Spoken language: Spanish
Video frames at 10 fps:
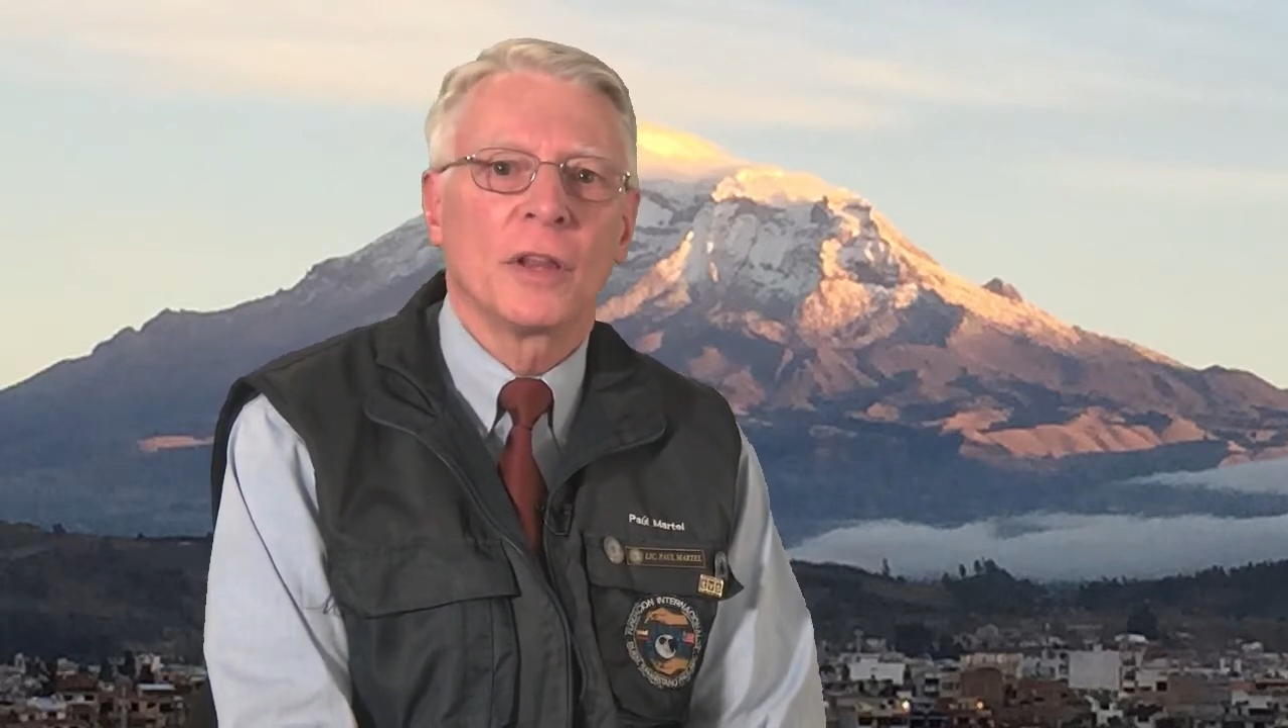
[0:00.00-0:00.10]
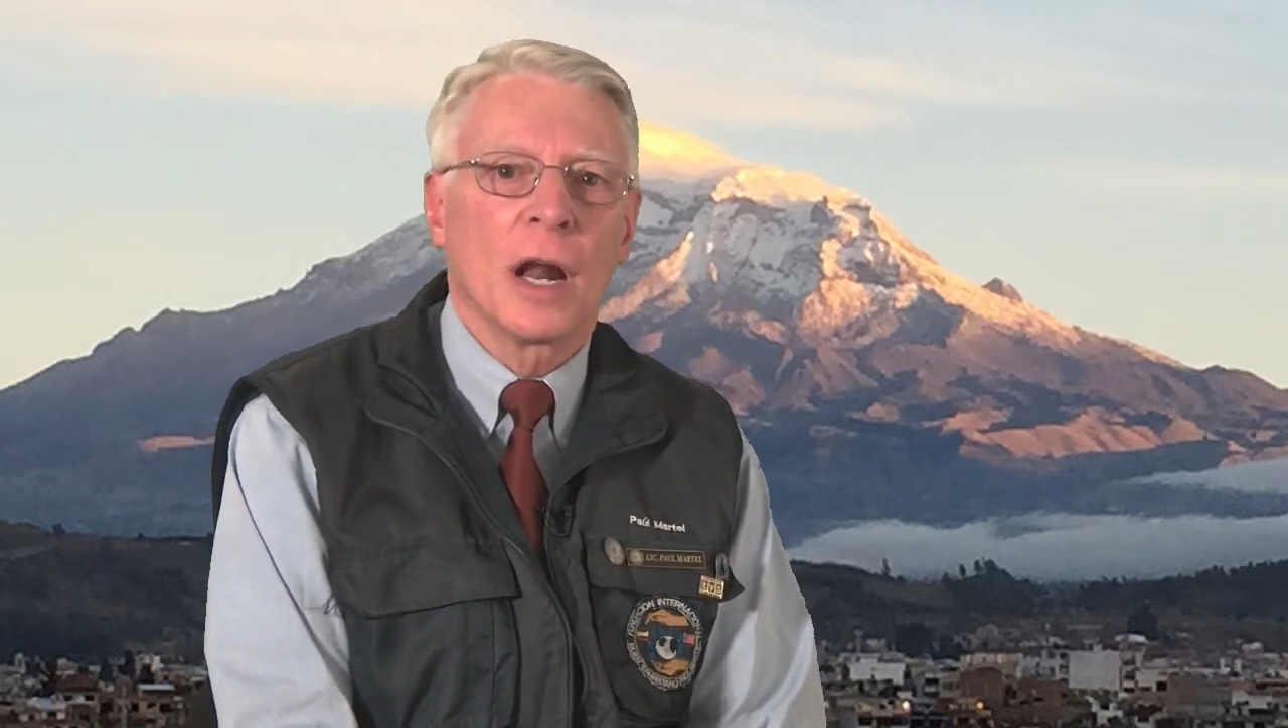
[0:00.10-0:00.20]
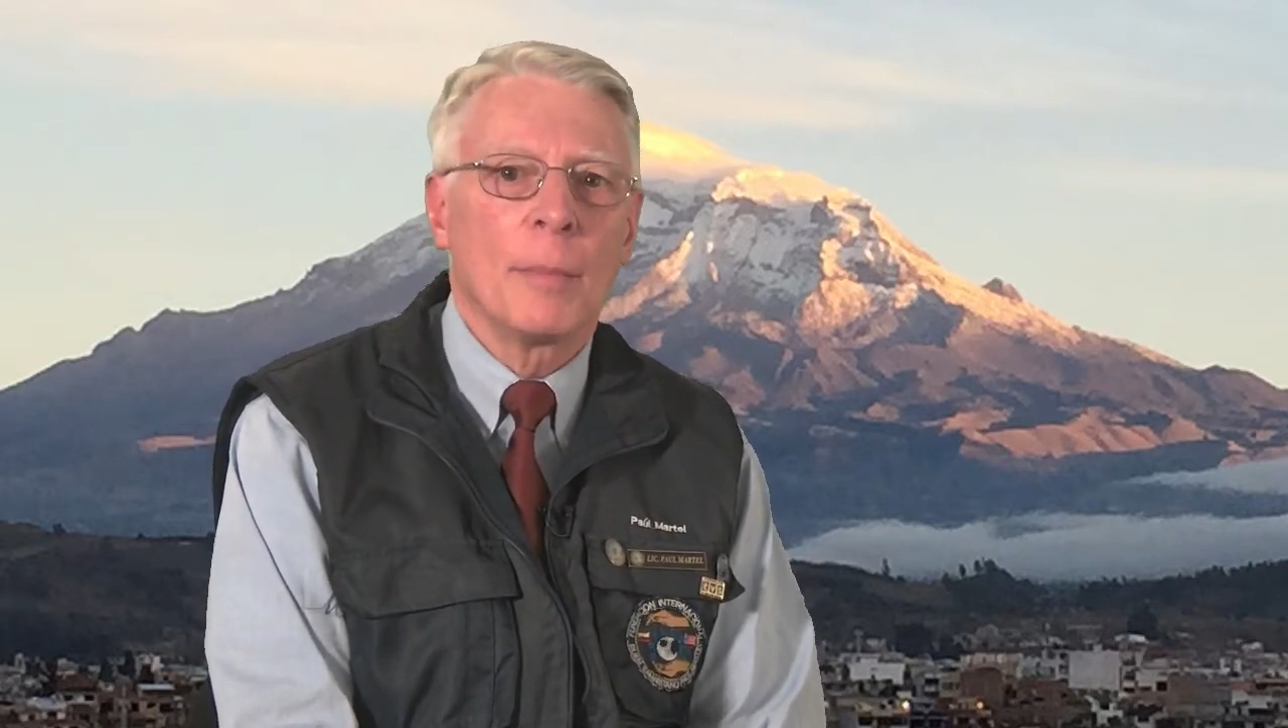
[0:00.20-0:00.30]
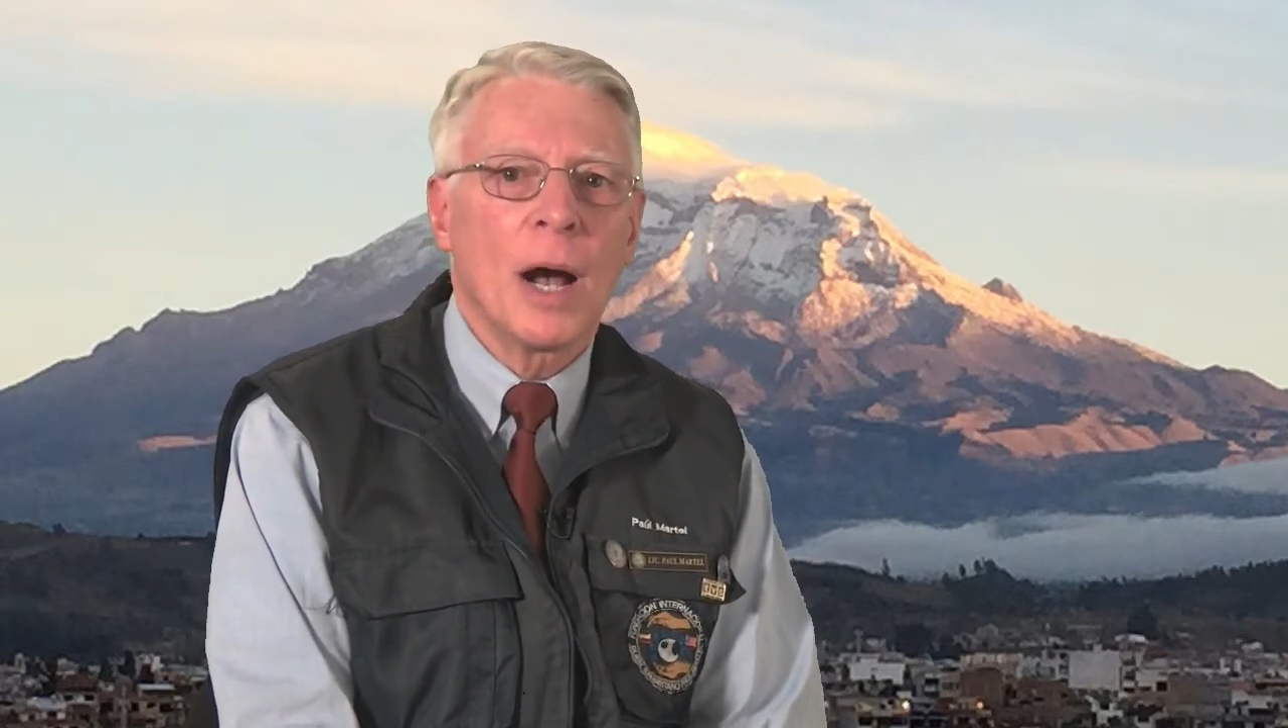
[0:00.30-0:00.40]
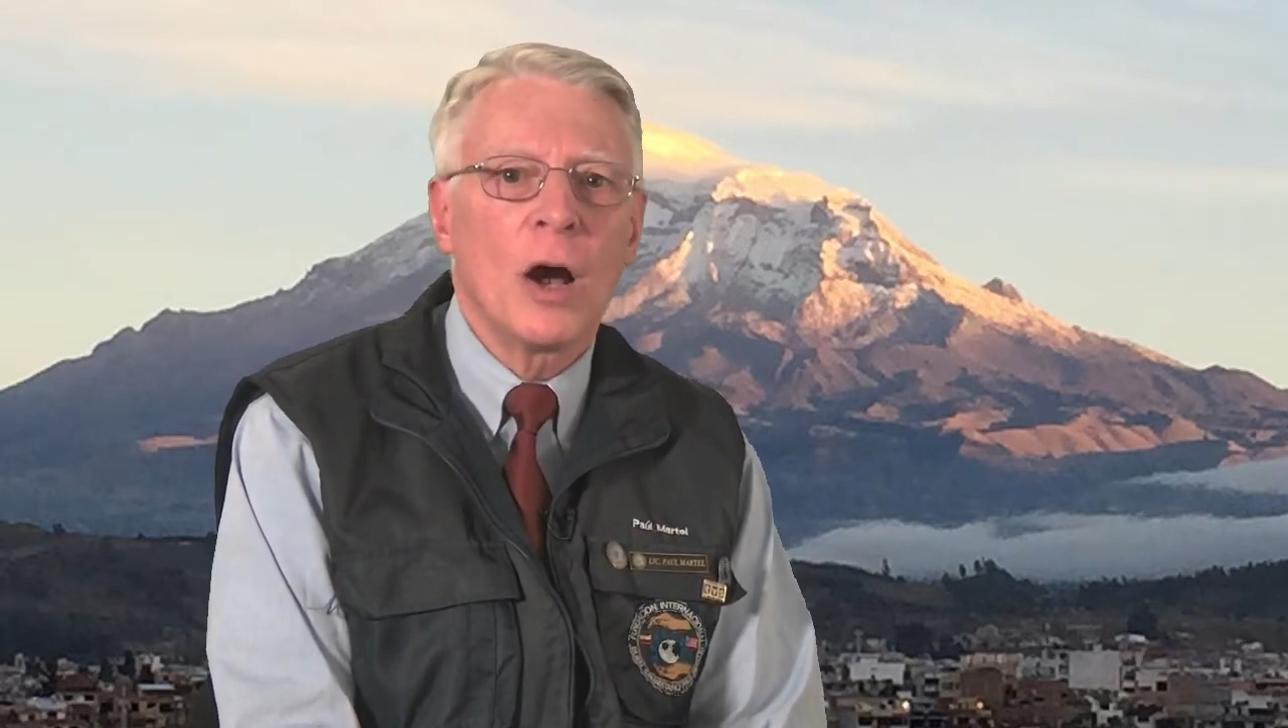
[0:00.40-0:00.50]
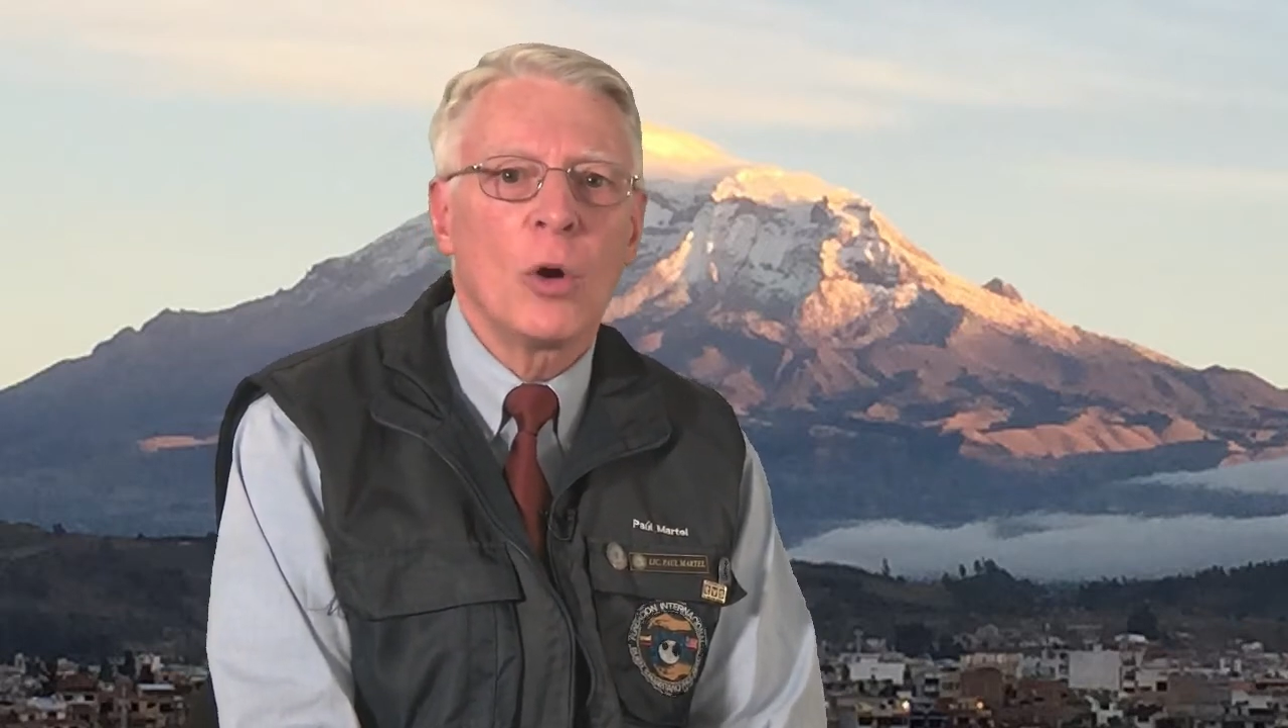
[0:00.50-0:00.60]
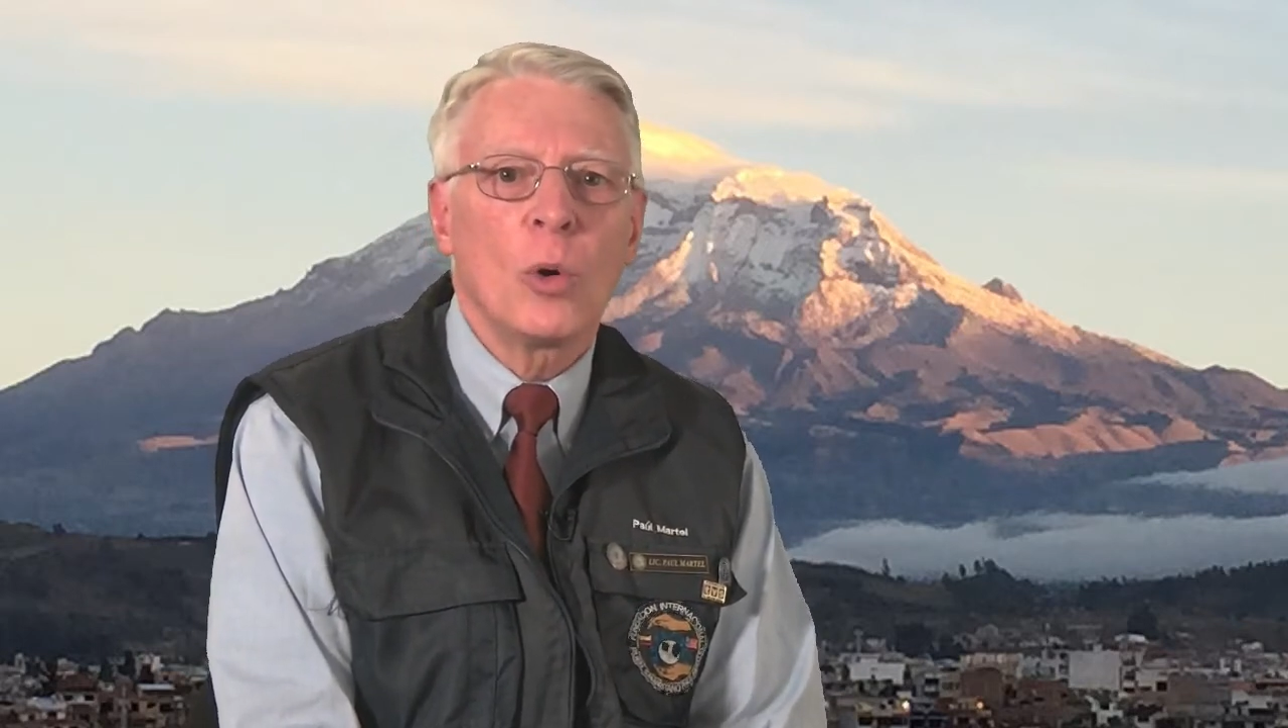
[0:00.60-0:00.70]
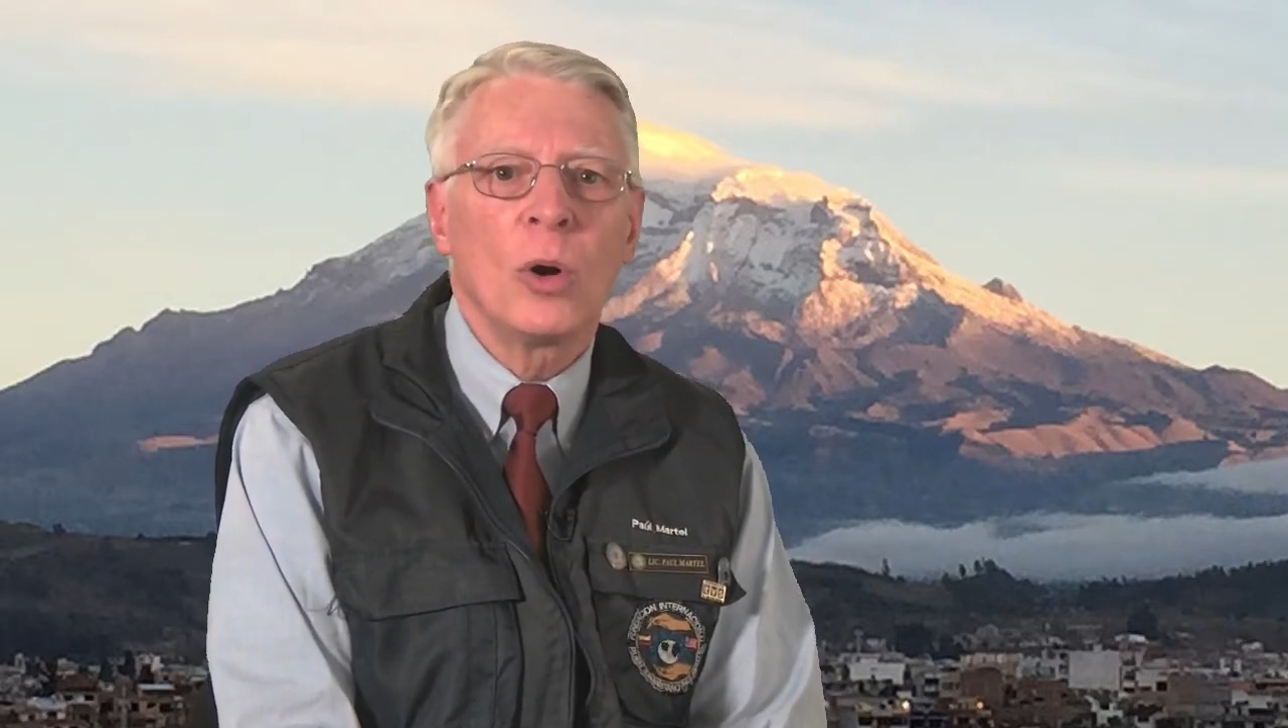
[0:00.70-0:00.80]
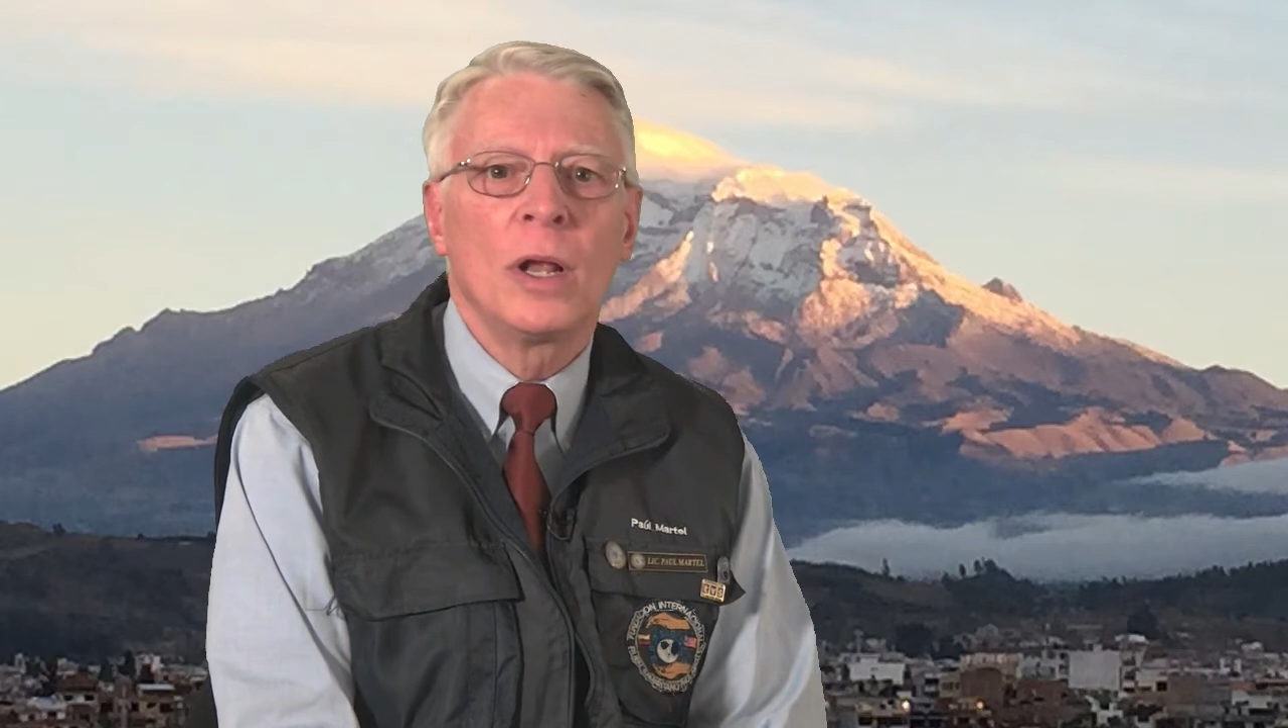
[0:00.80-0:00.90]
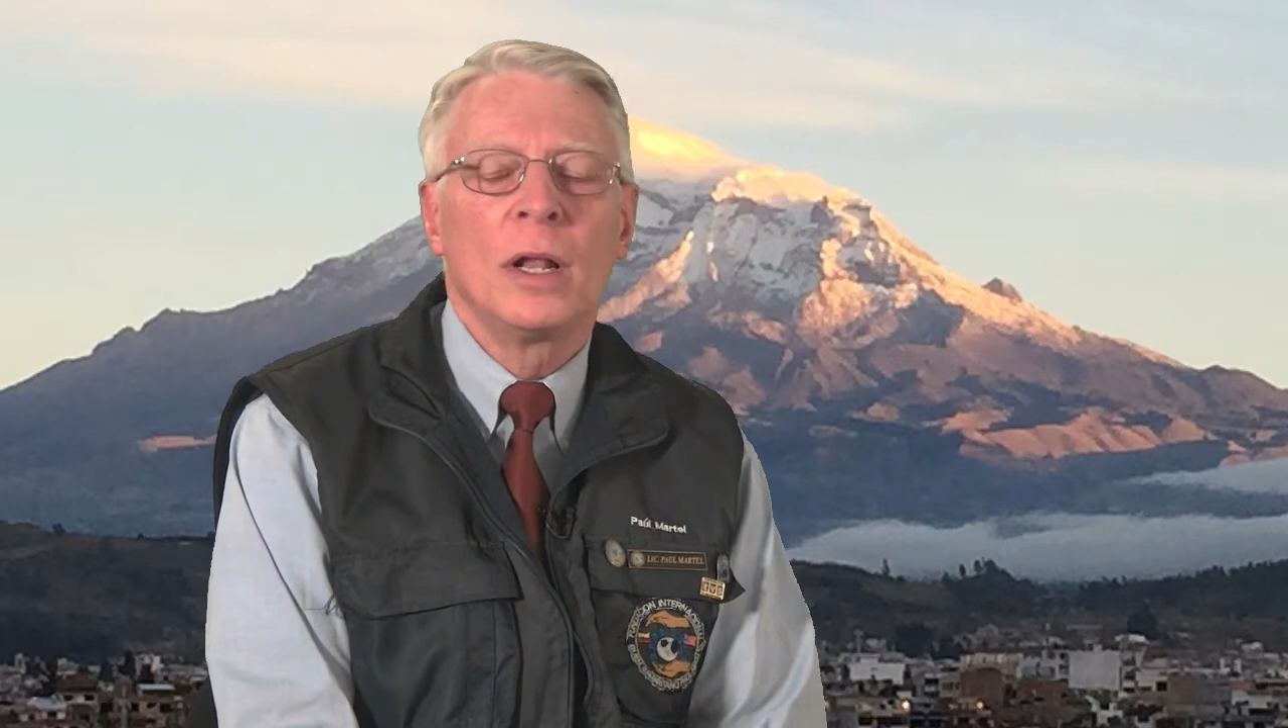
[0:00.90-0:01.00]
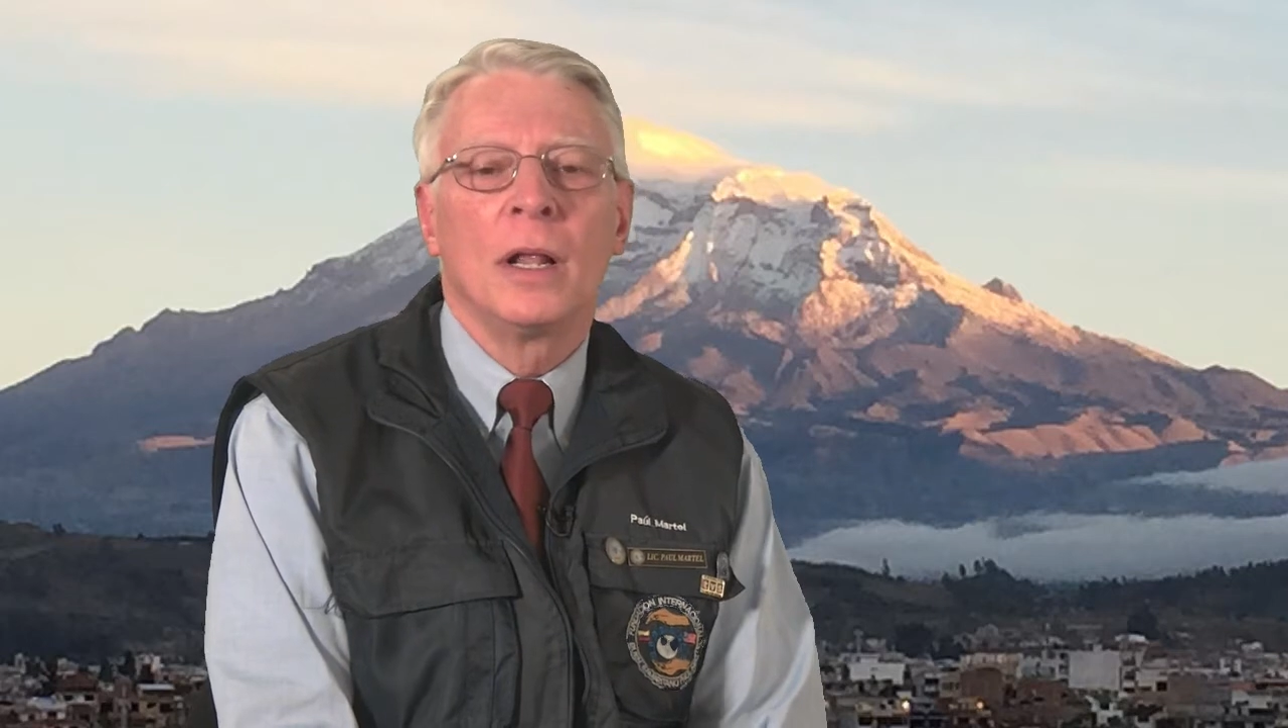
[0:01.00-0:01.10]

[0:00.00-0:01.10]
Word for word: trabajo,